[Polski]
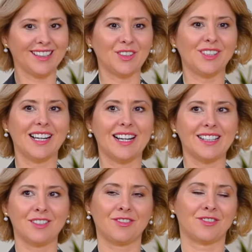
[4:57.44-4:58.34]
No i
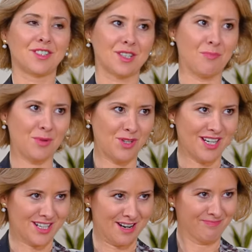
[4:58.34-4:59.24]
ja e, wszystkich
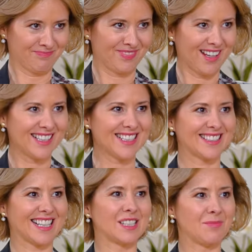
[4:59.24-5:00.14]
pocieszam,
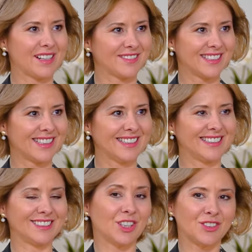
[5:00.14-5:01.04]
że tak naprawdę
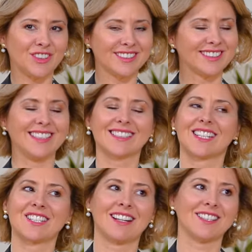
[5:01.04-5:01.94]
dotąd nie
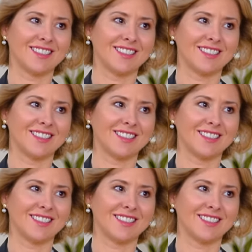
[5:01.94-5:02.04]
zdarzyła